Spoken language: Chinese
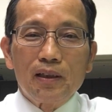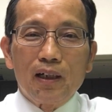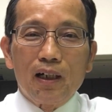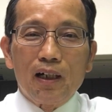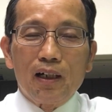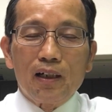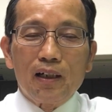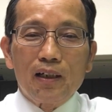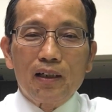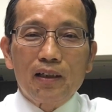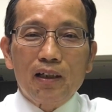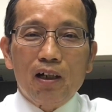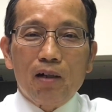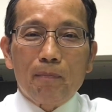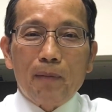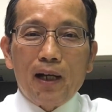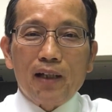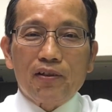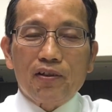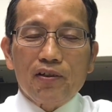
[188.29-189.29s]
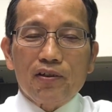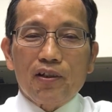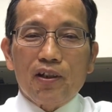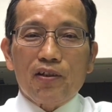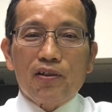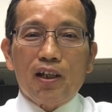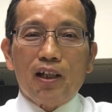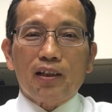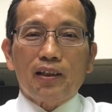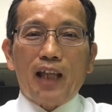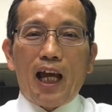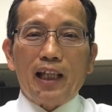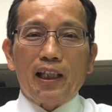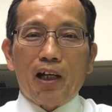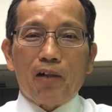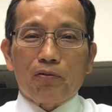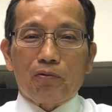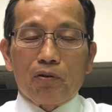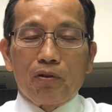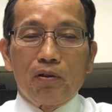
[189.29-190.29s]
啊，要把自己先带
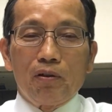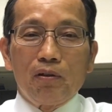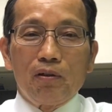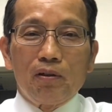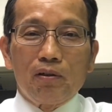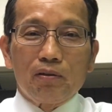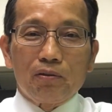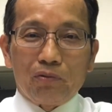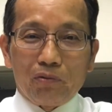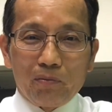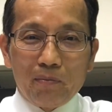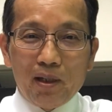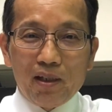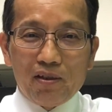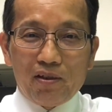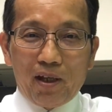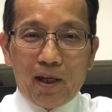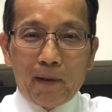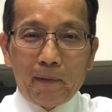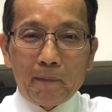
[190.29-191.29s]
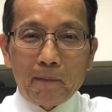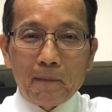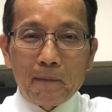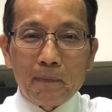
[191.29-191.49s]
到主面前，